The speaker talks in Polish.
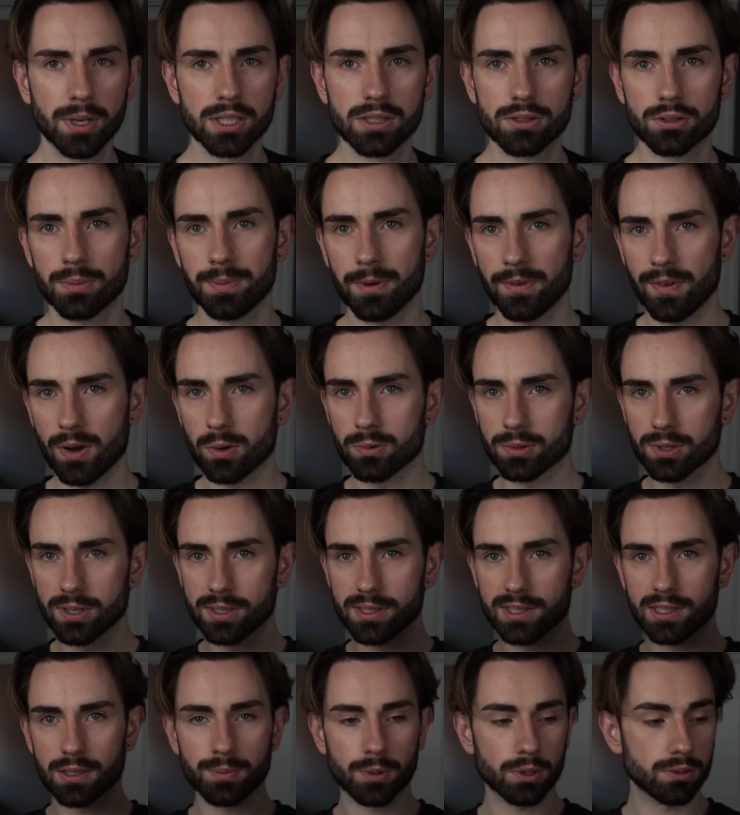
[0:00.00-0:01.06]
będziesz kupował któryś
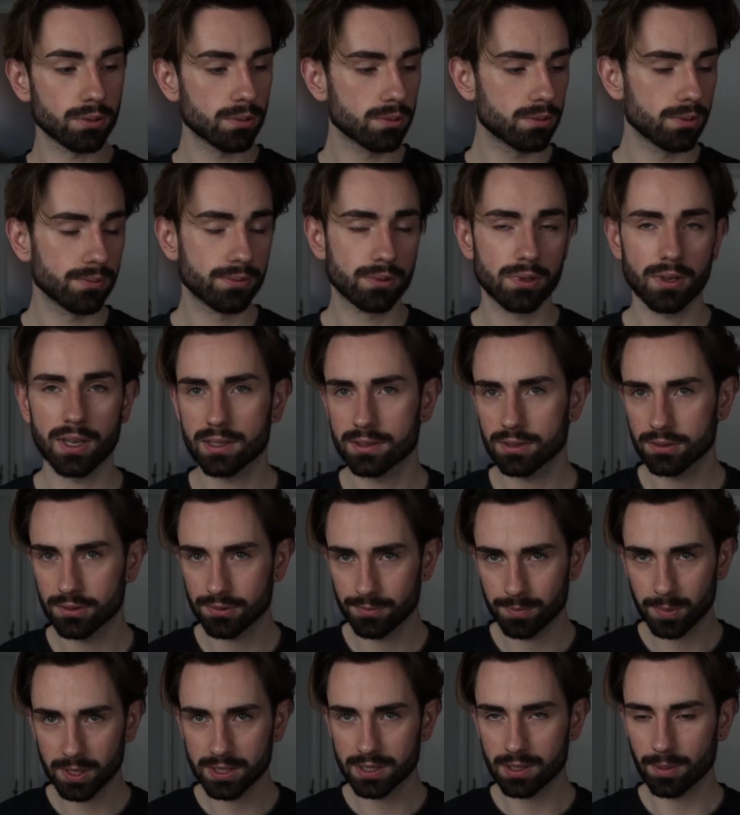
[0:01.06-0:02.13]
z tych produktów, to jak coś
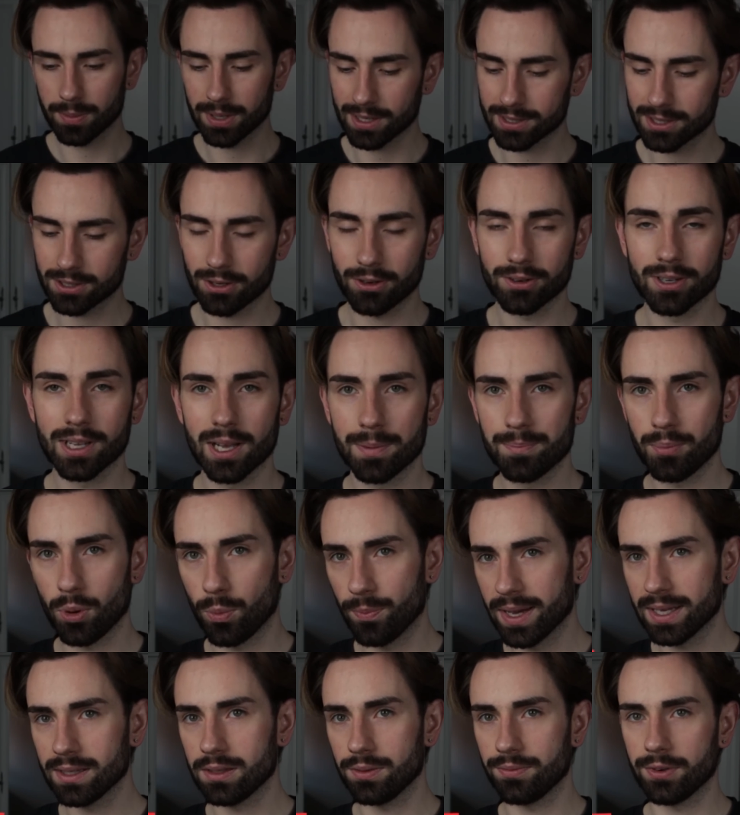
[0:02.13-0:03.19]
wbij sobie na stronkę
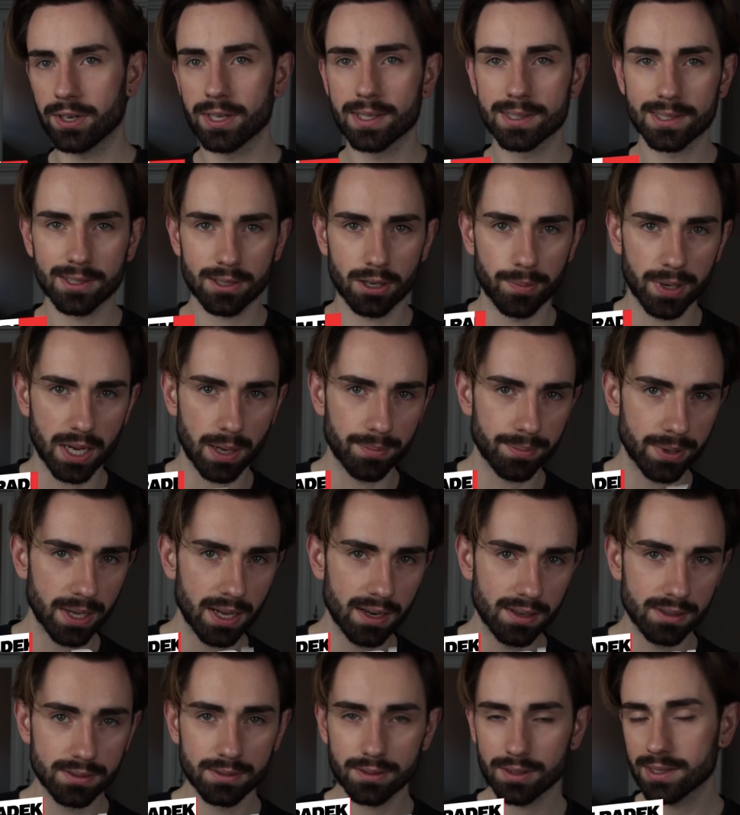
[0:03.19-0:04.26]

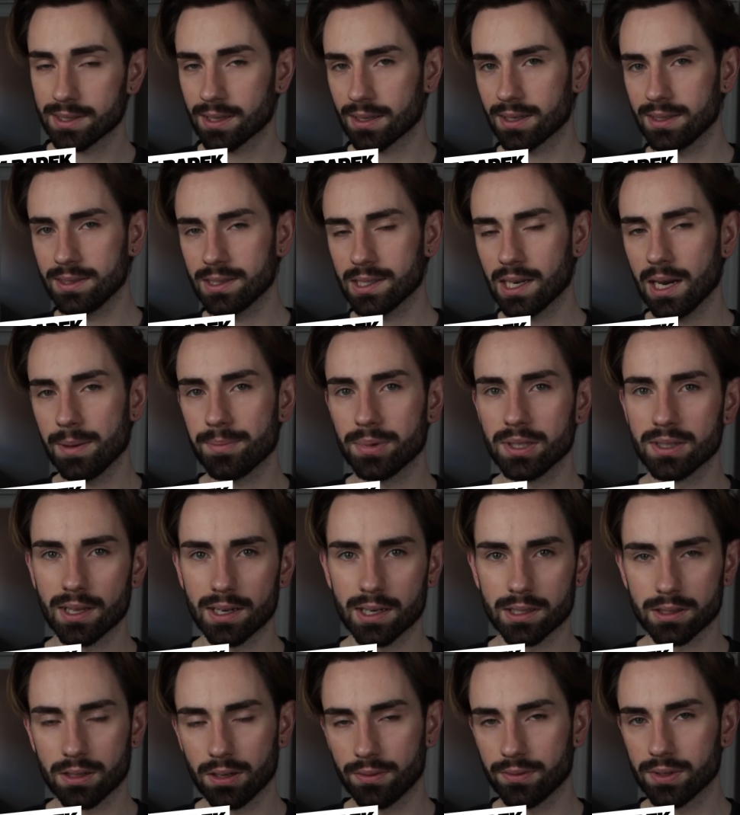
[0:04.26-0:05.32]
pomadefreaks.pl. To jest taki sklep
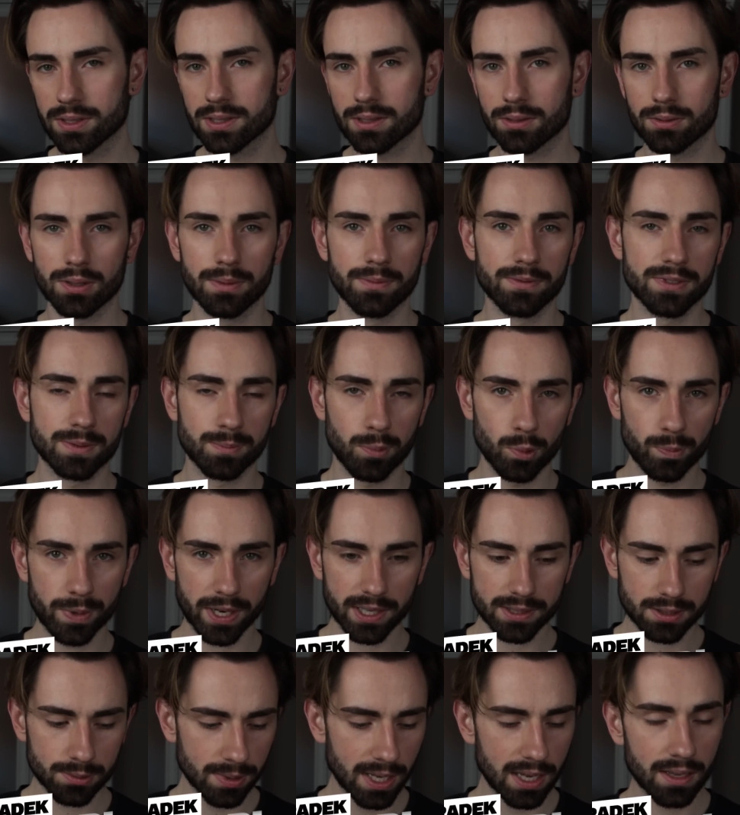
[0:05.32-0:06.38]
internetowy, z którym
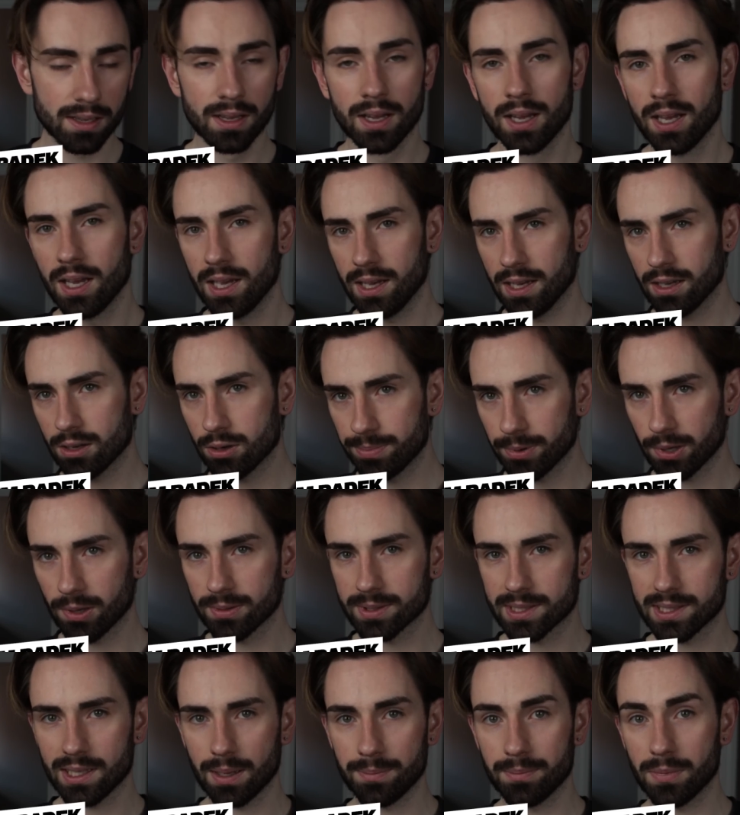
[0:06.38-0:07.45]
współpracuję i
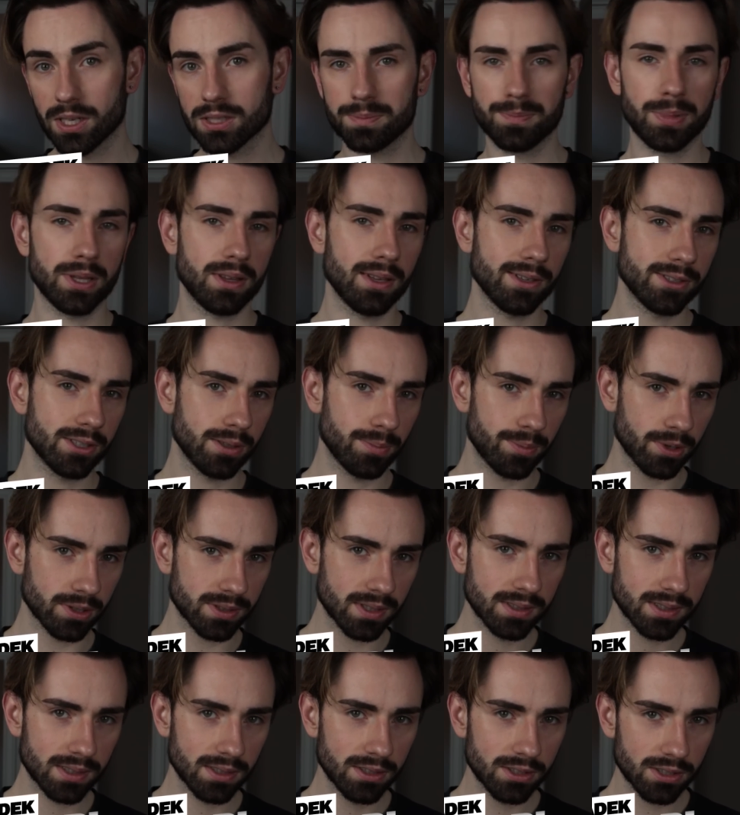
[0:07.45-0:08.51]
kupując tam masz
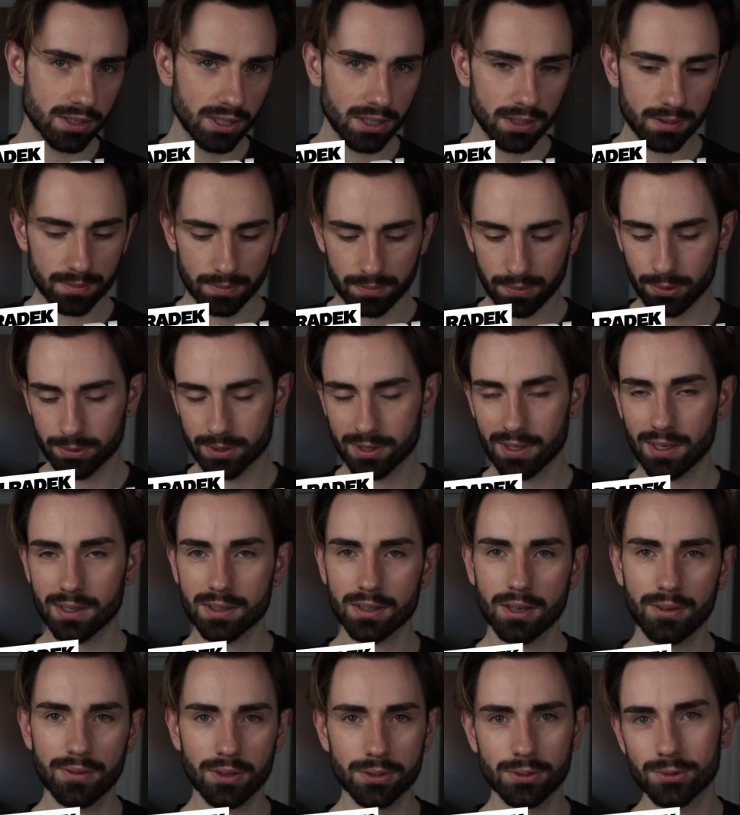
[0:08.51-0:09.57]
15% zniżki, plus
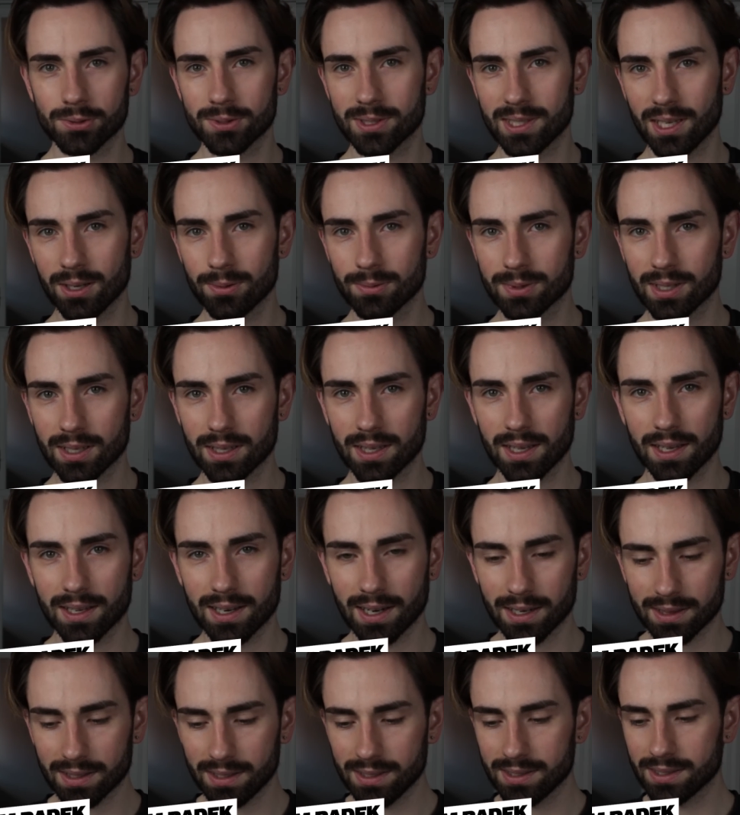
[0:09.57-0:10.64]
dodatkowo dorzucają takie
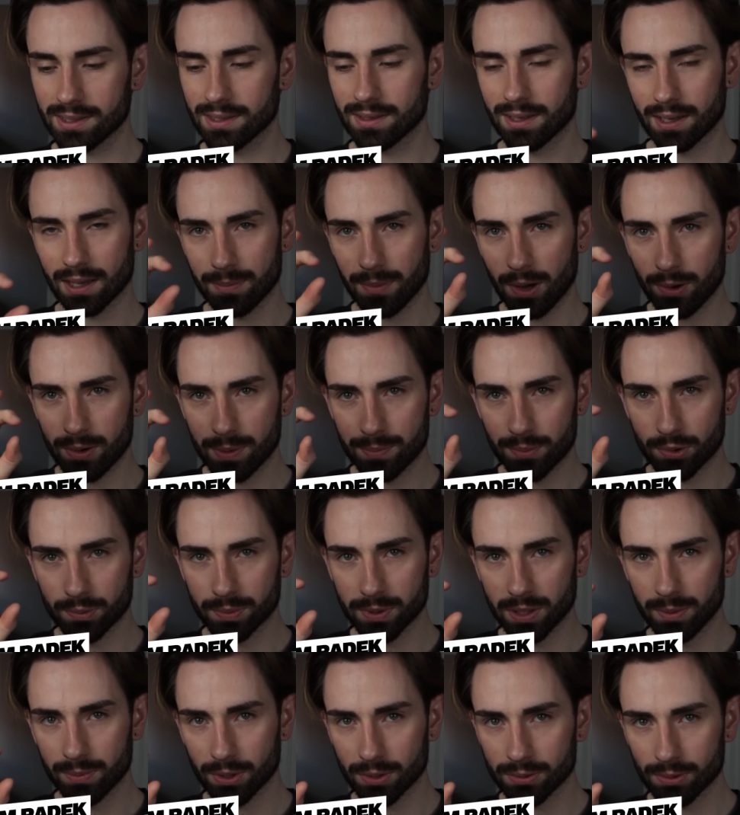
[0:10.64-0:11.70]
gratisy, takie małe
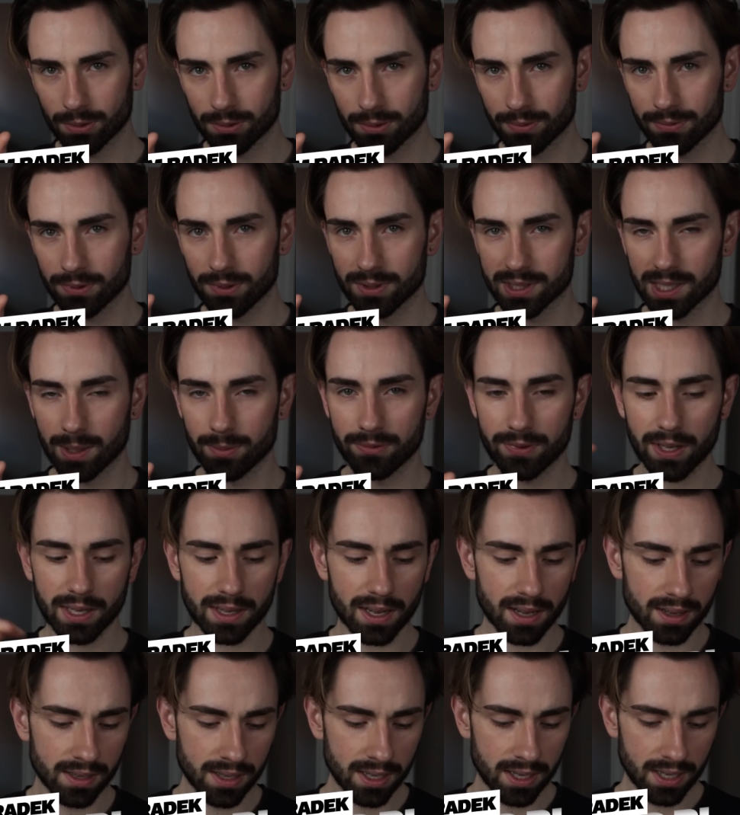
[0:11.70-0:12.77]
próbki produktów do
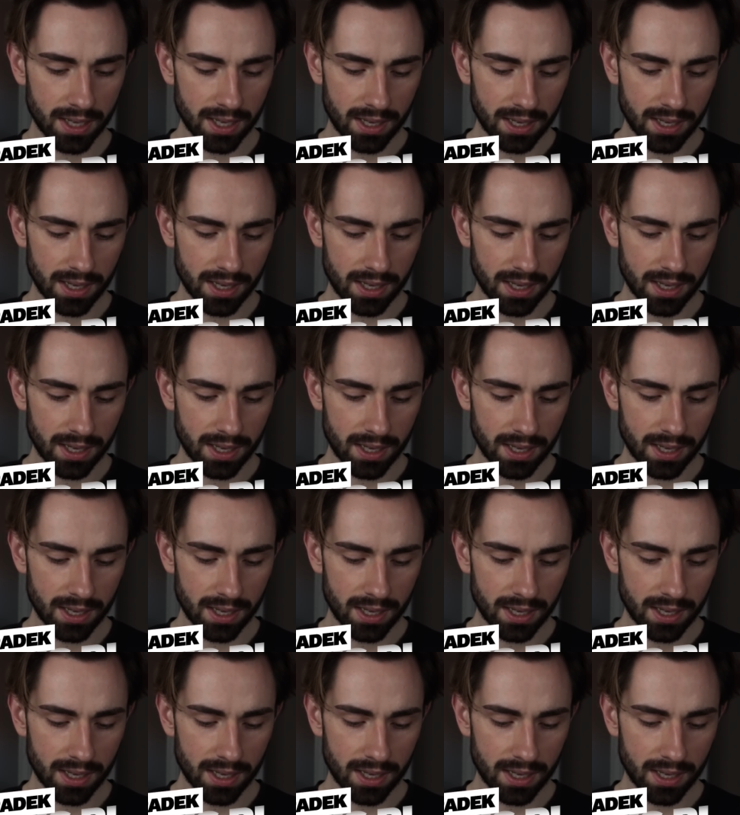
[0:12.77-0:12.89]
zamówienia.